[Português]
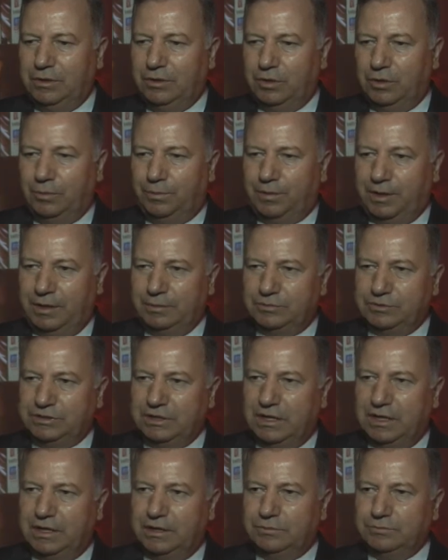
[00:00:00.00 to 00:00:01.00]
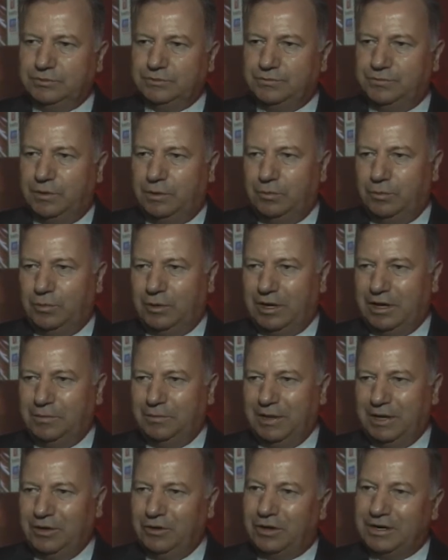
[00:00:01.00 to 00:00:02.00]
o prêmio de Grampos, fomos
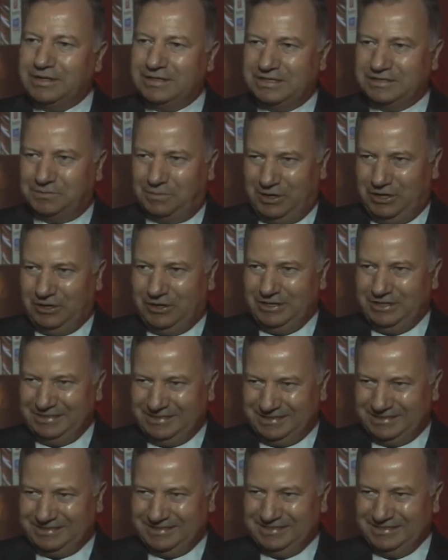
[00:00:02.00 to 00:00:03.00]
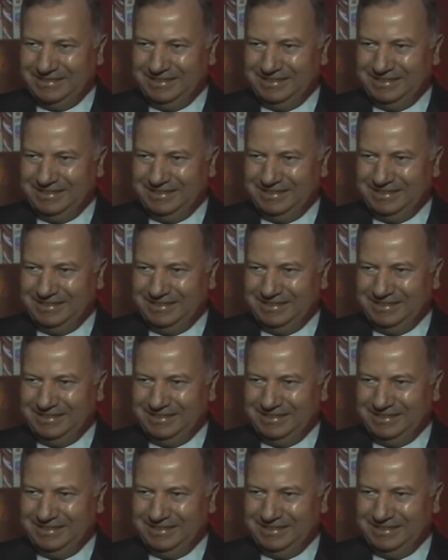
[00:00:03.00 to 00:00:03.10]
a melhor das melhores